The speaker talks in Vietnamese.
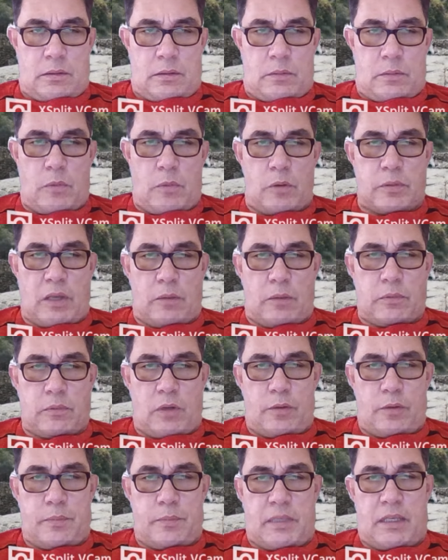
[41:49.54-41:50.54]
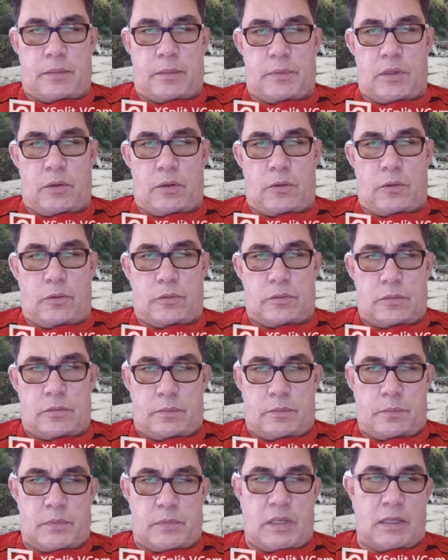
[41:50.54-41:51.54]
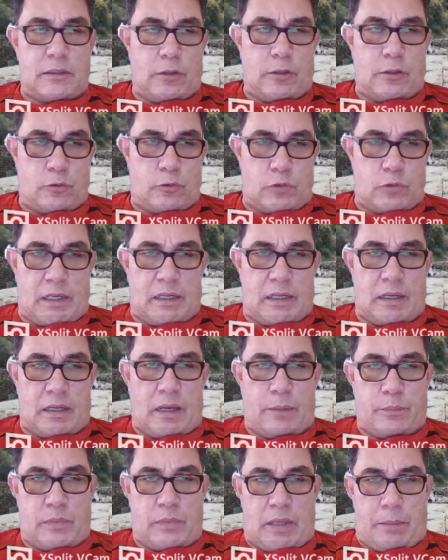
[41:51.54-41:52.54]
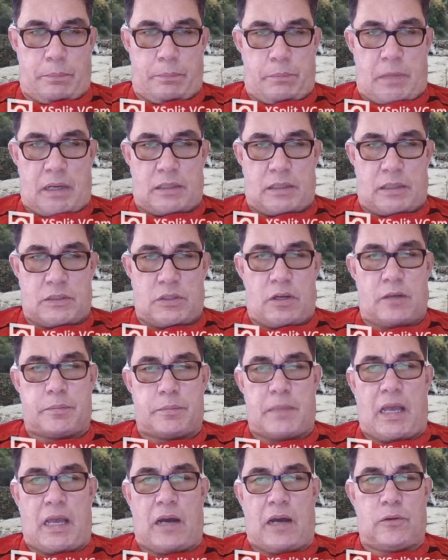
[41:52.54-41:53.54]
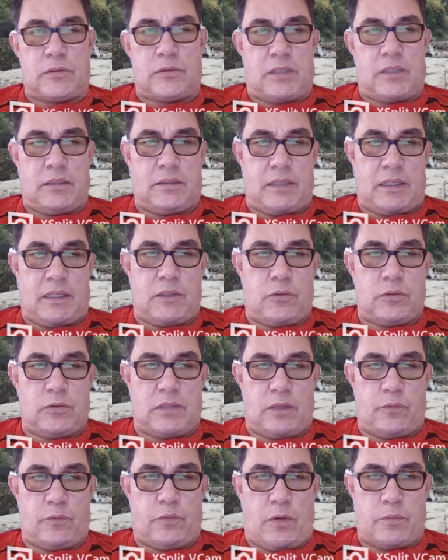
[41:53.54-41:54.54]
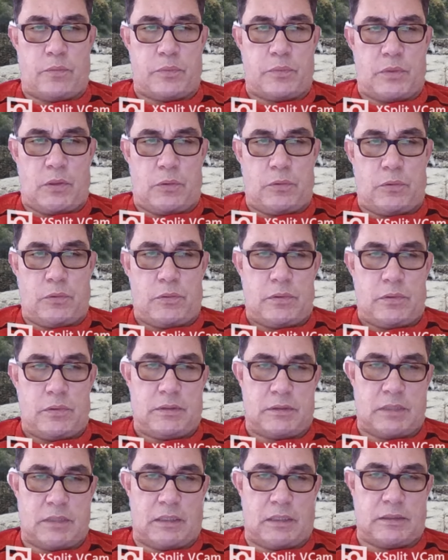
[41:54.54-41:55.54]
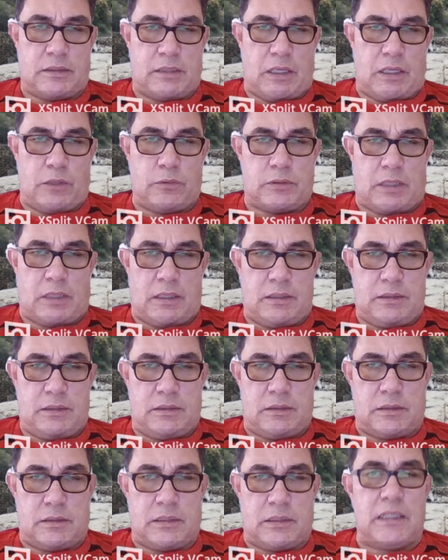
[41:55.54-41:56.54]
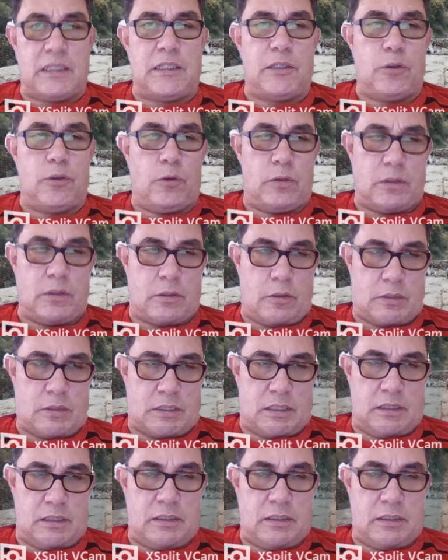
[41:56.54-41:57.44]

một giọng nói di du với thuật truyền âm nhập mật rót vào thính nhĩ của tinh phong vũ tình tiểu tử ngươi luôn có sự